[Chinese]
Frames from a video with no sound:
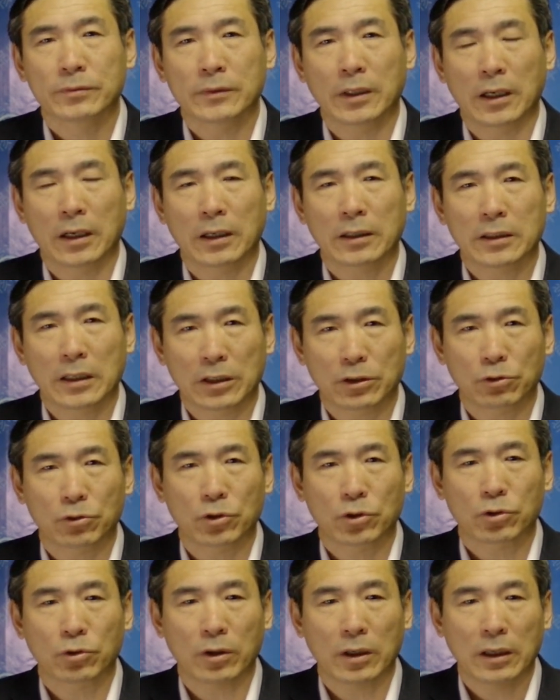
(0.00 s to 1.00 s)
啊，也就
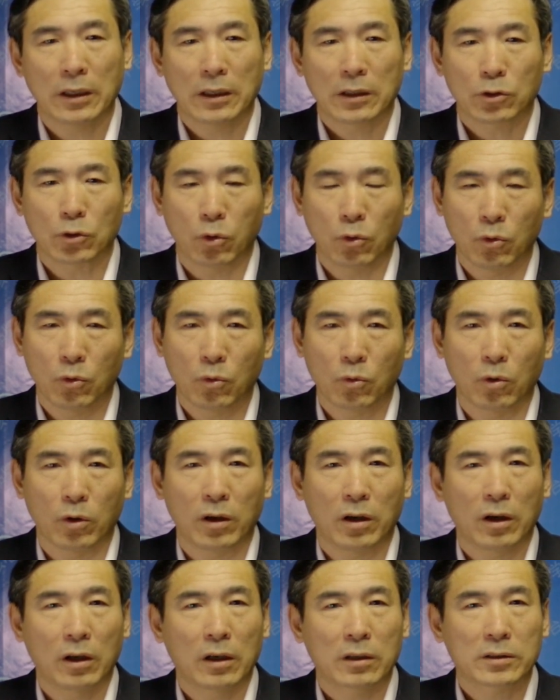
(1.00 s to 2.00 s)
是说通
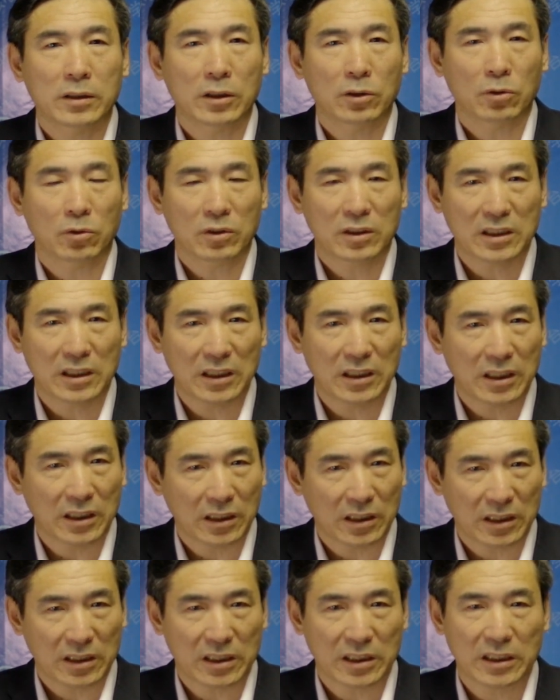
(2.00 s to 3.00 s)
过这种集体
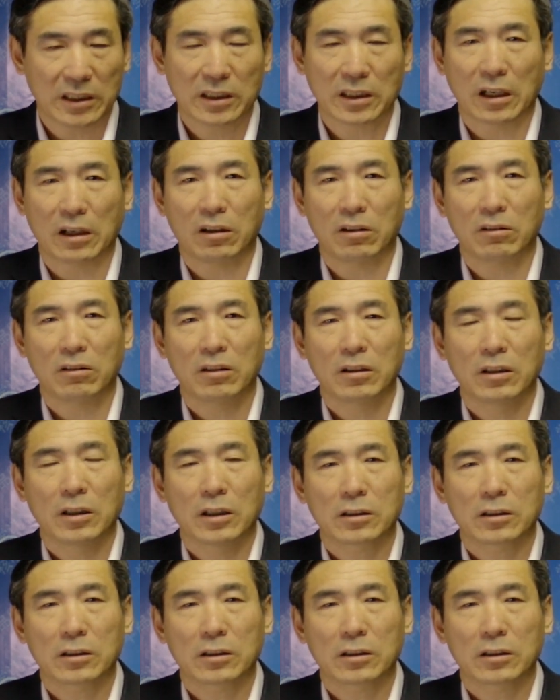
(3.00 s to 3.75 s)
的洗脑，